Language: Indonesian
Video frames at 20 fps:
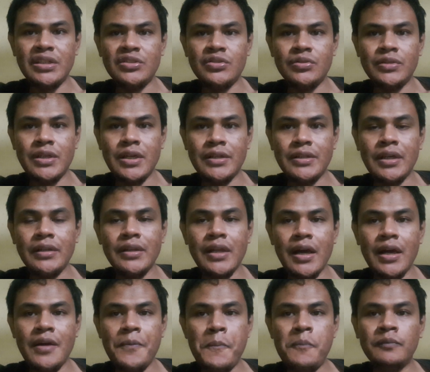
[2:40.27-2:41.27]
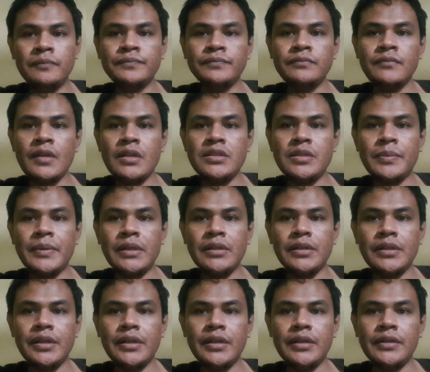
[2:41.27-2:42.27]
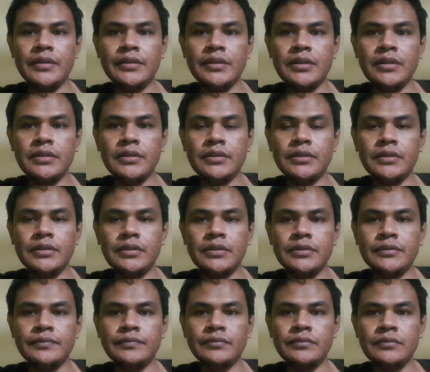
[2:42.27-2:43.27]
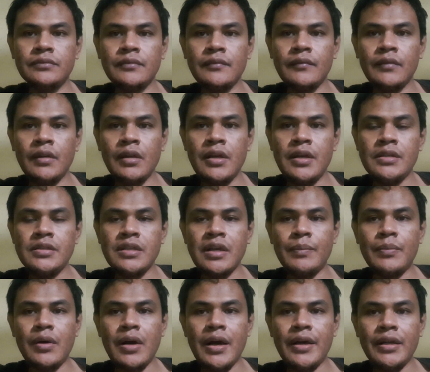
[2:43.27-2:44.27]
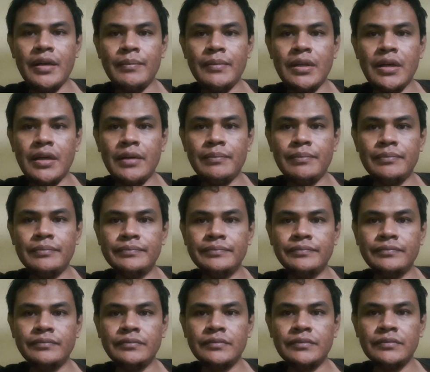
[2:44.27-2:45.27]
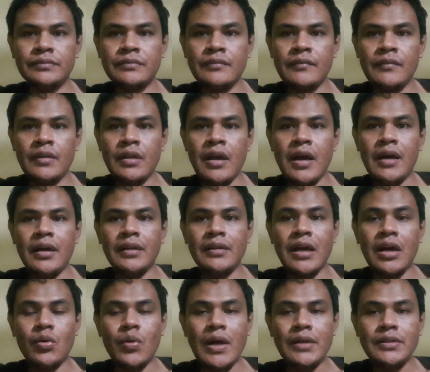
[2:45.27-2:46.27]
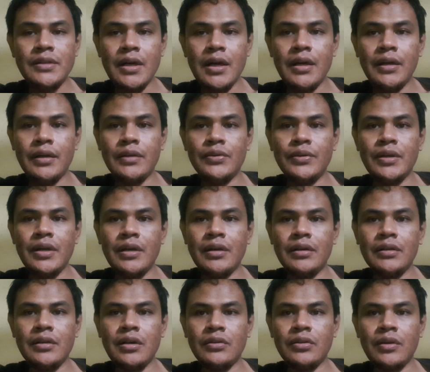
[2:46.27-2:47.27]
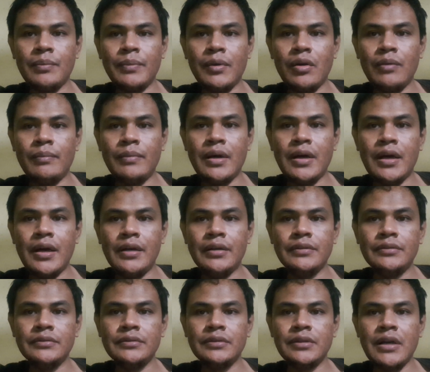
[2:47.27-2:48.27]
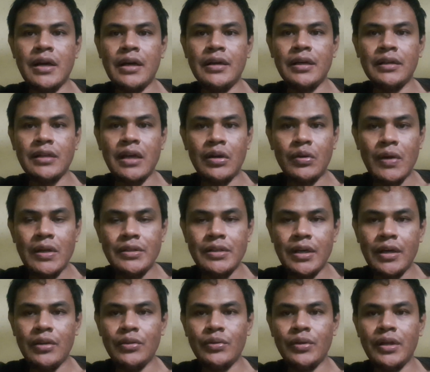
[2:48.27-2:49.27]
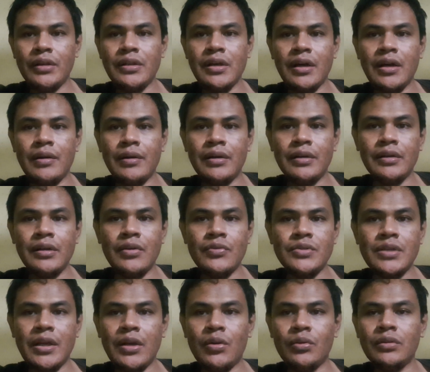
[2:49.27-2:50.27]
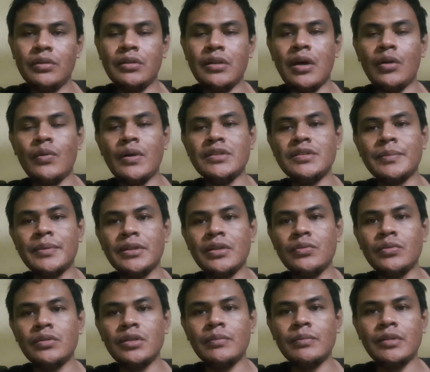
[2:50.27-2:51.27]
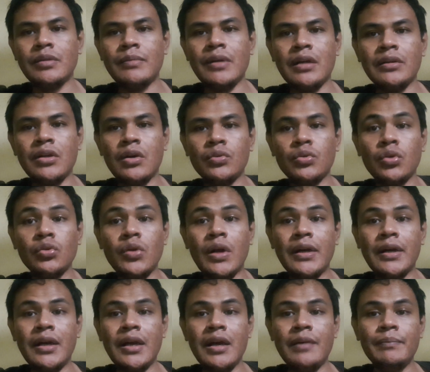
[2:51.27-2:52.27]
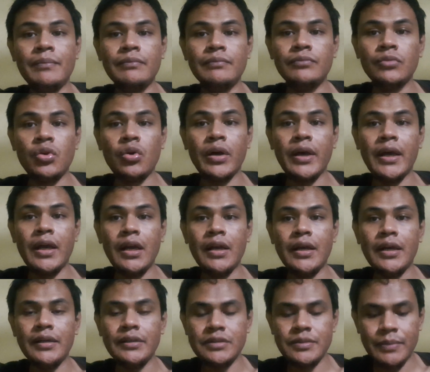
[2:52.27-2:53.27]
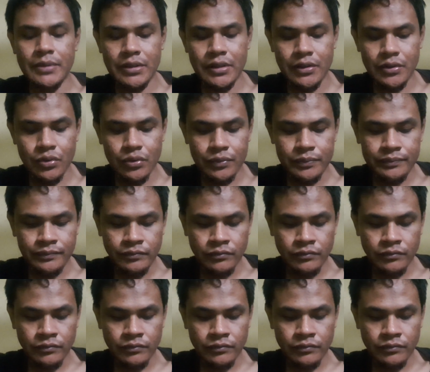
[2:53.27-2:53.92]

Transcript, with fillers: di dunia nyata seperti eh, sabung ayam yang ada taruhannya gitu ya atau perlombaan yang ada taruhannya gitu kita nggak nggak usah ikut taruhan seperti itu teman-teman atau totoan gelap jokel ya seperti itu